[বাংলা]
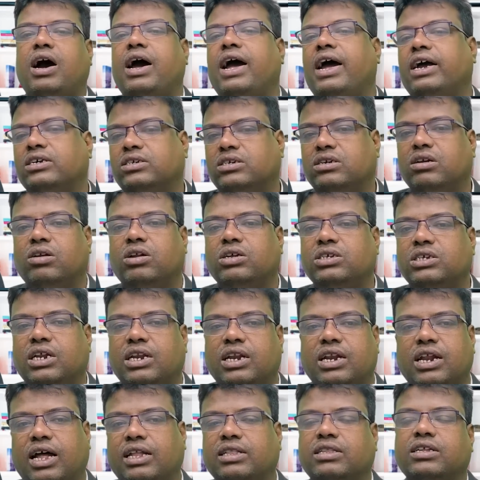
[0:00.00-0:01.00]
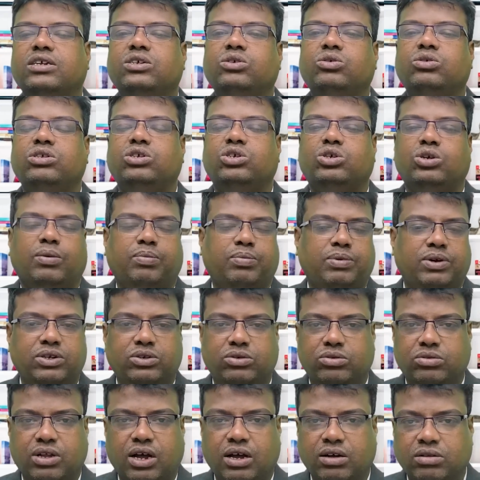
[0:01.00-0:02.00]
অ্যাস্ট্রোলজারের হাতেই যদি সব
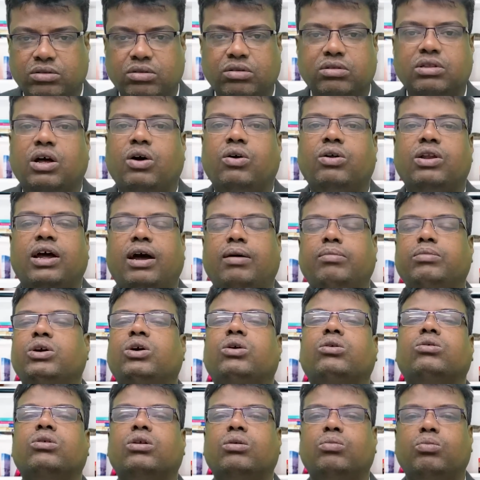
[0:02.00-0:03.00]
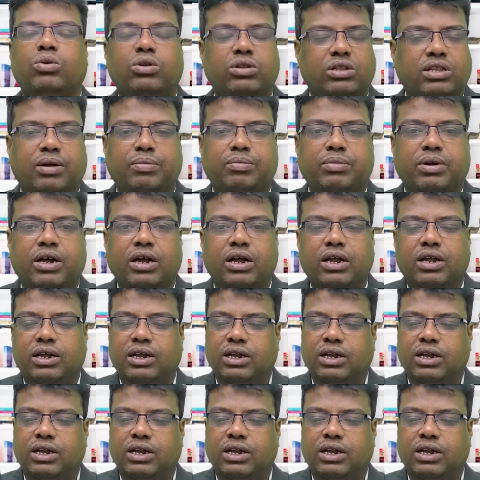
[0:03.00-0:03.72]
কিছু থাকতো তাহলে আমি কখনো বলতাম না